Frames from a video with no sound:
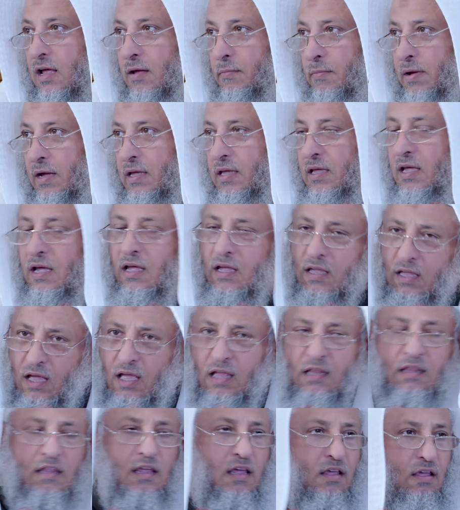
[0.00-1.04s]
مكة
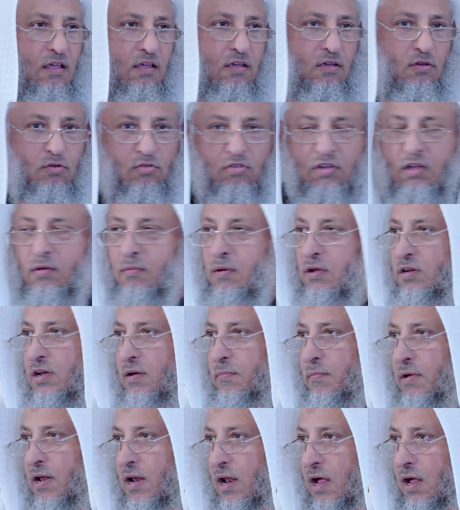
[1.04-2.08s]
قد يصيبه
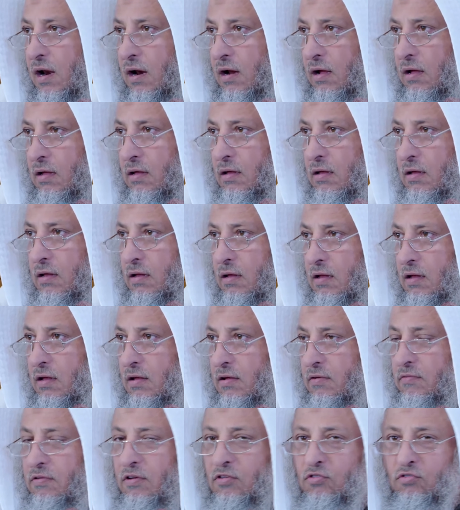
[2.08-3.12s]
شيء من العرق
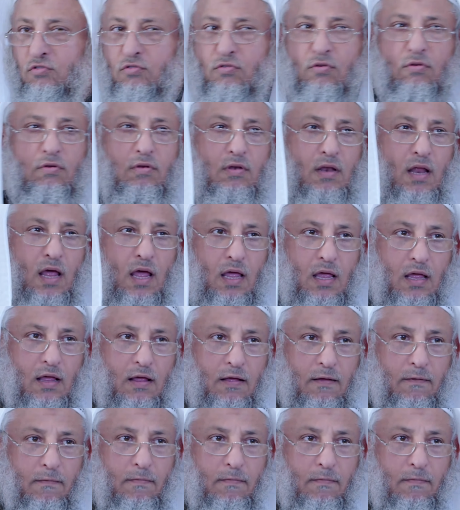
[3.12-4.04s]
فالسنة